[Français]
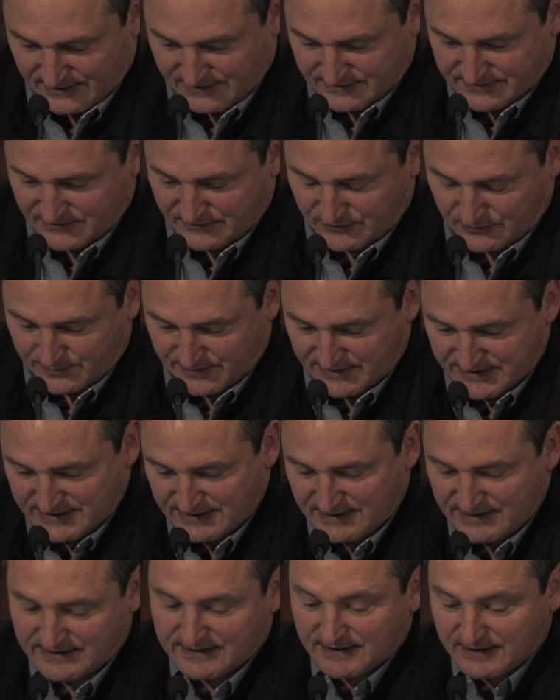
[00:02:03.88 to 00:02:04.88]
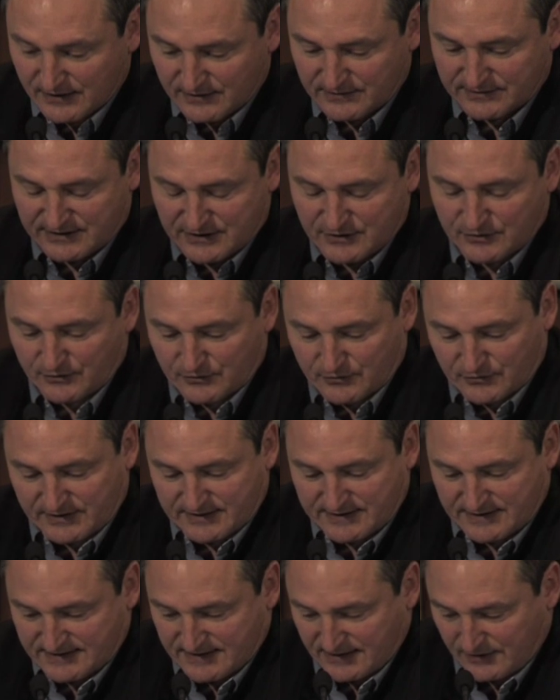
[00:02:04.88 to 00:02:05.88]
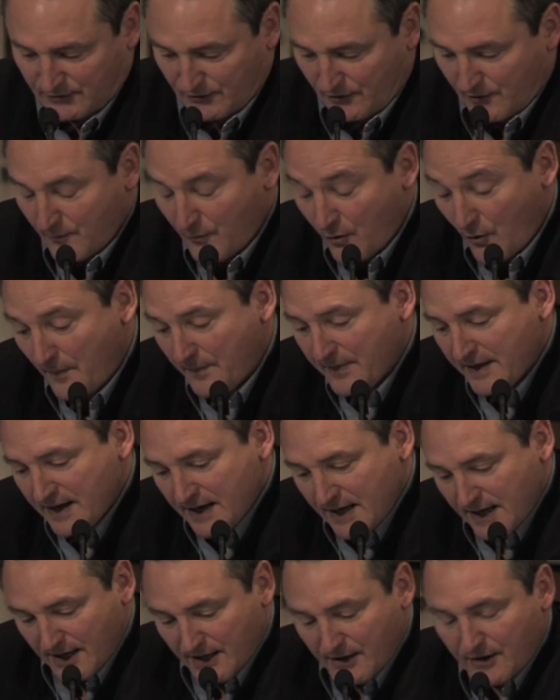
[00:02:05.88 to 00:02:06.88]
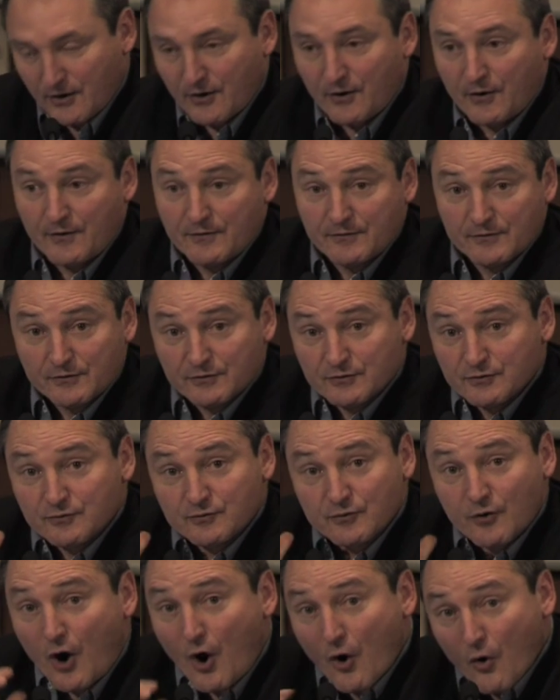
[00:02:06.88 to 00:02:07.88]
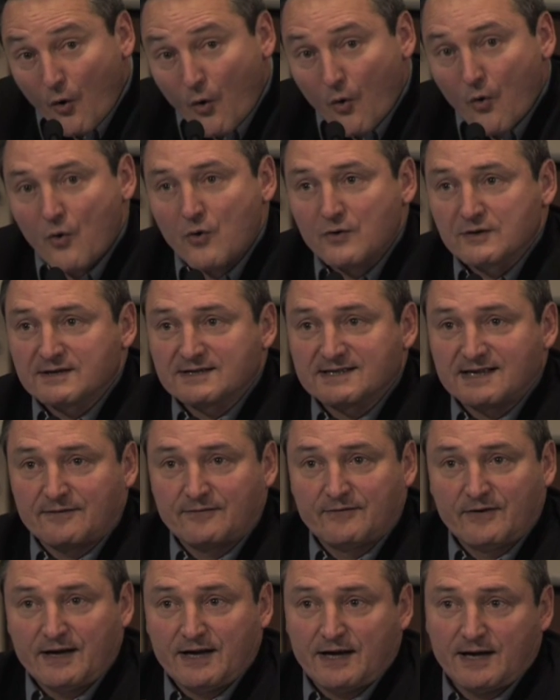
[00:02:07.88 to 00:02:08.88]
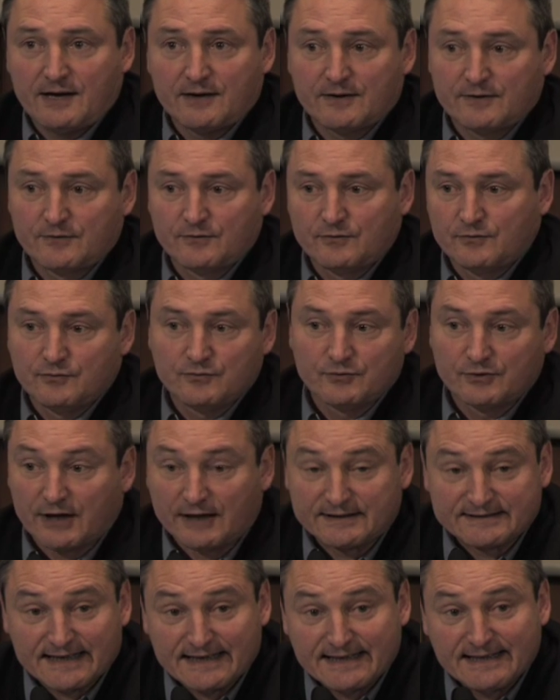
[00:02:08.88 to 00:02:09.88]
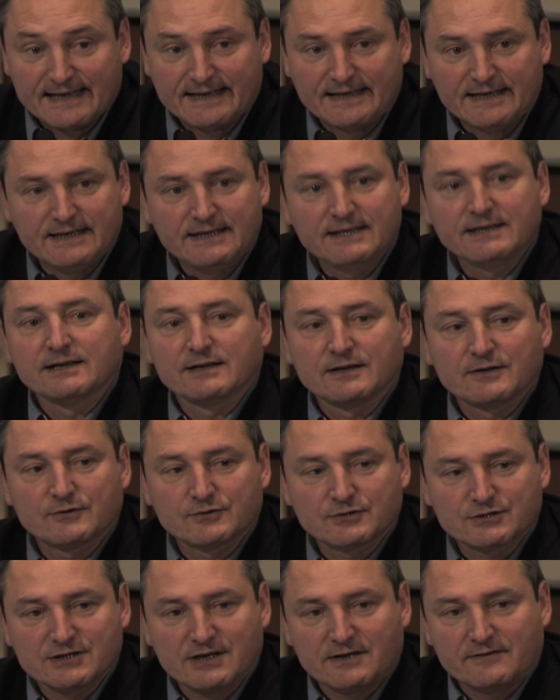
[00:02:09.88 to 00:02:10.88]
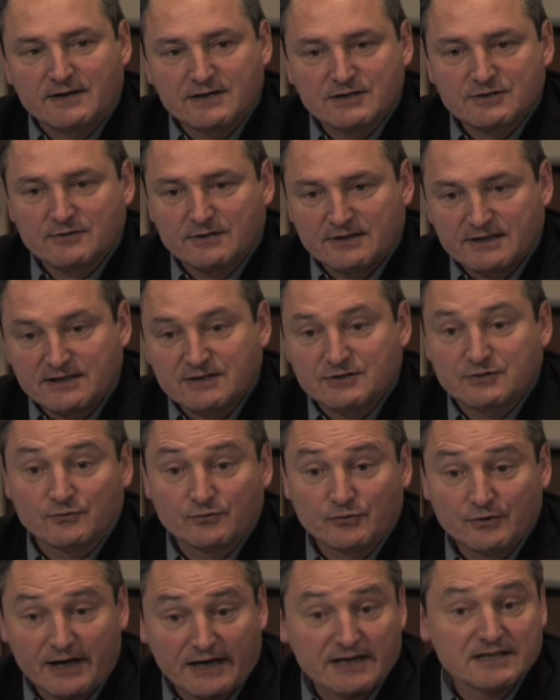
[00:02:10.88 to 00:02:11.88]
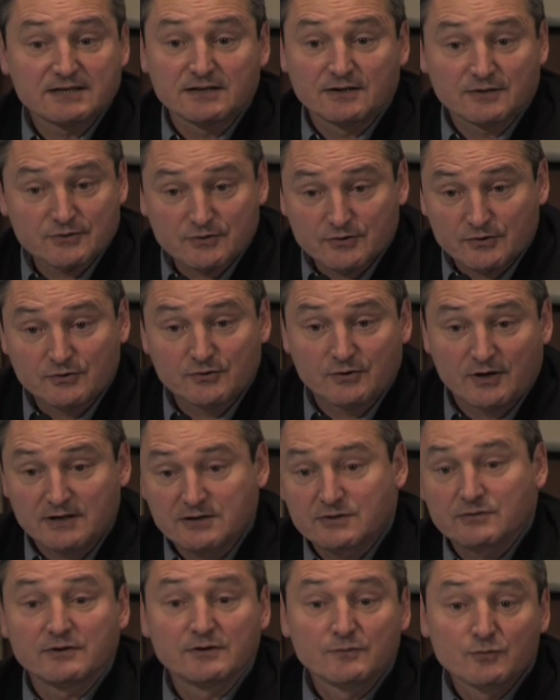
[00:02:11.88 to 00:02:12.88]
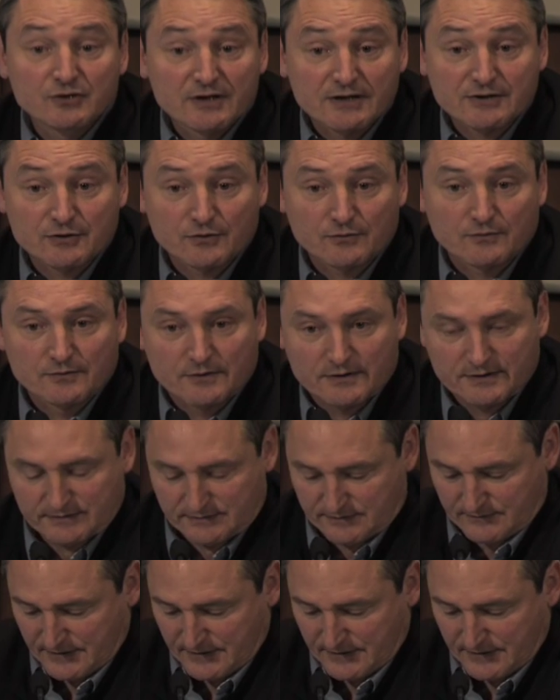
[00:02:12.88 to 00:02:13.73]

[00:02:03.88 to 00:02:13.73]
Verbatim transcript: grandes entreprises qui étaient dans, qui structuraient ces secteurs. Bon. Euh, en gros, ça fait euh, une trentaine d'années que je travaille sur les questions de crise, de restructuration et de mutation. Hein,